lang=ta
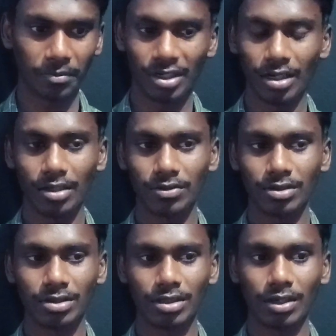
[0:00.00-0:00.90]
பட் ஆனால்
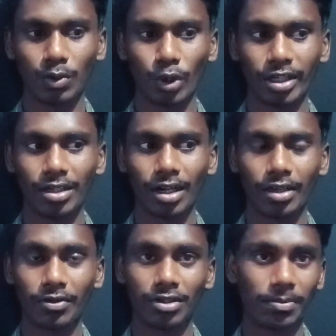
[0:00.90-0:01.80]
வந்து இந்த ஒயிட்
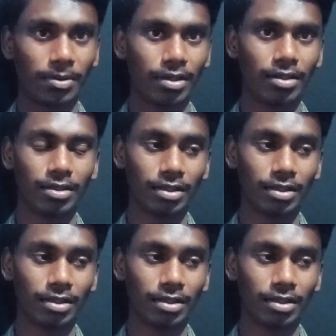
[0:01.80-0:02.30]
அலாய் வந்து இப்போ